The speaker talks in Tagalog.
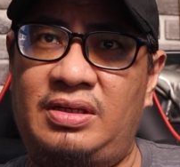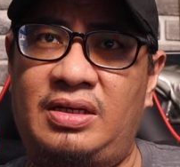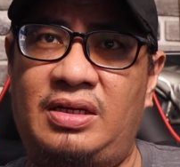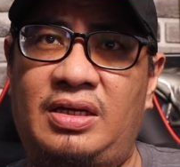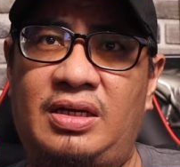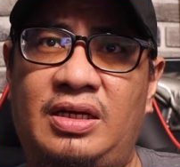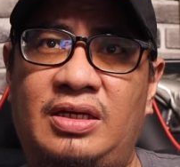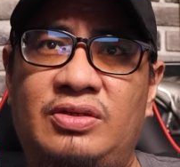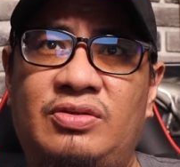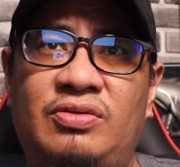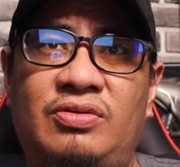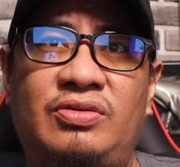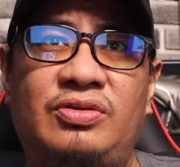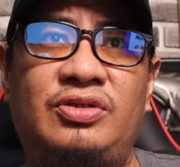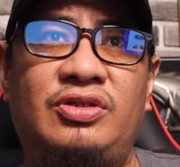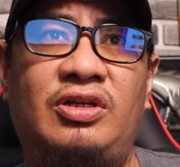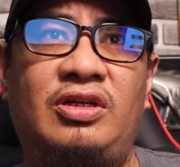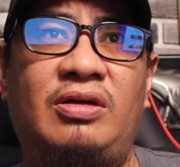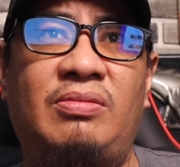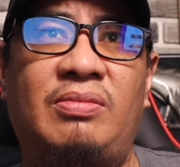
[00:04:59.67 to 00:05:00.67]
uh,
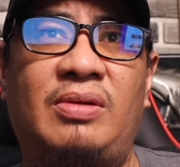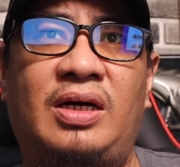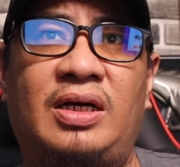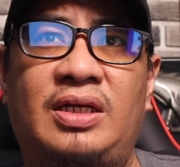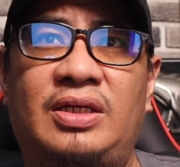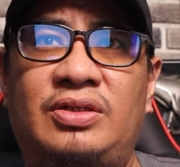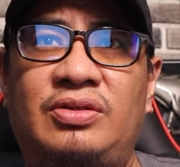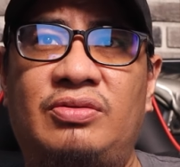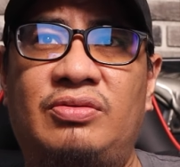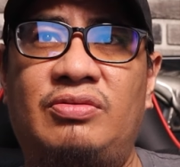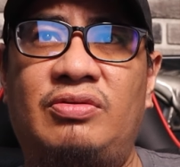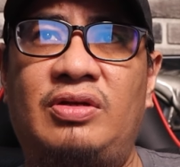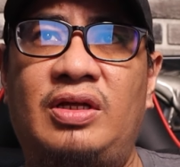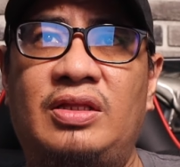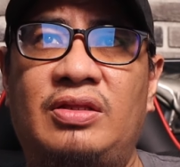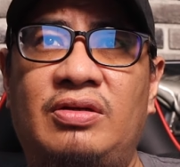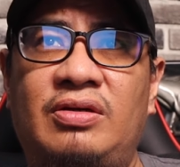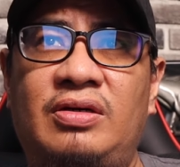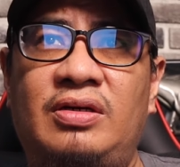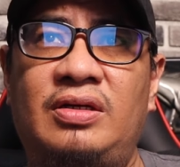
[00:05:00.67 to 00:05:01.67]
resolution ng mga na-shoot ko
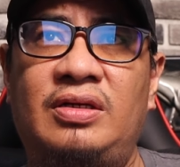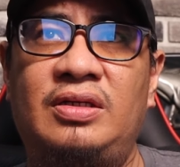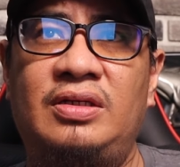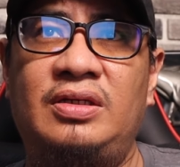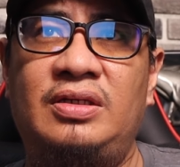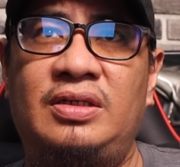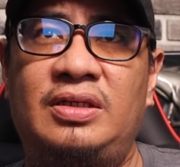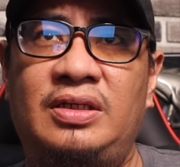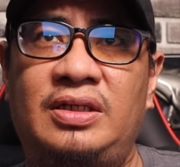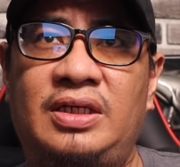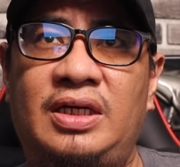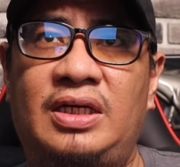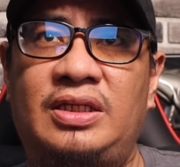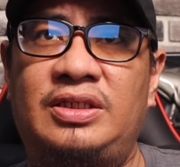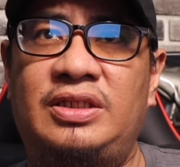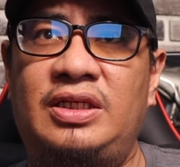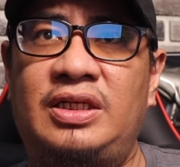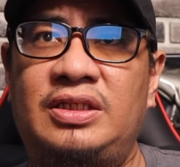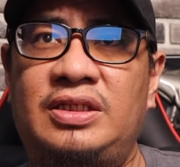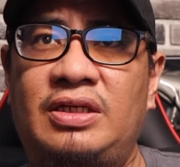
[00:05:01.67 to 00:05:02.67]
na to
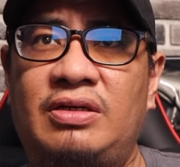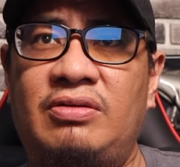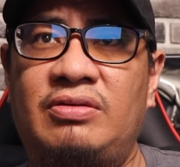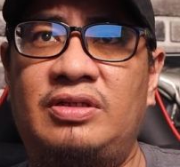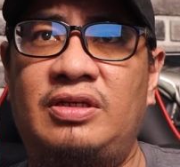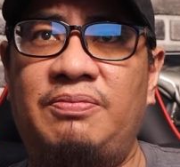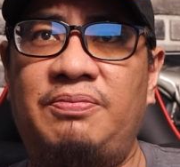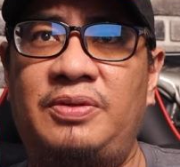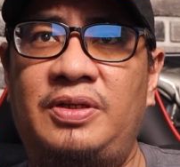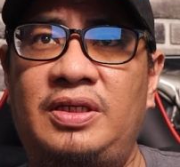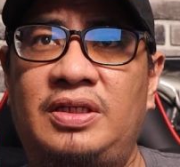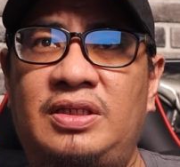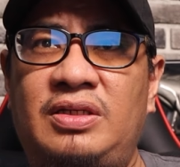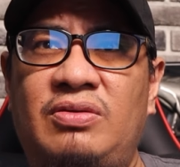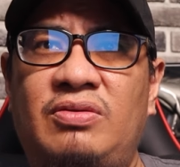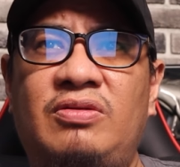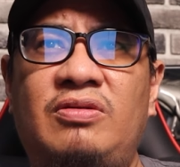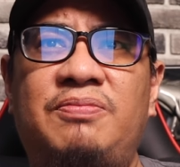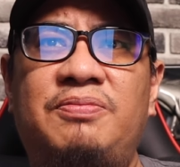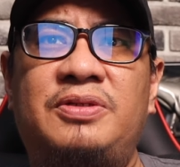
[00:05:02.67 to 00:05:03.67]
Ayan, chine-check ko sa PC.
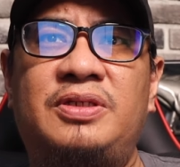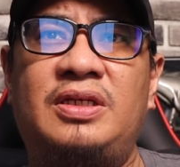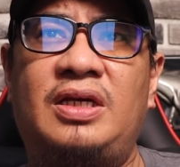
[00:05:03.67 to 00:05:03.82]
Oops,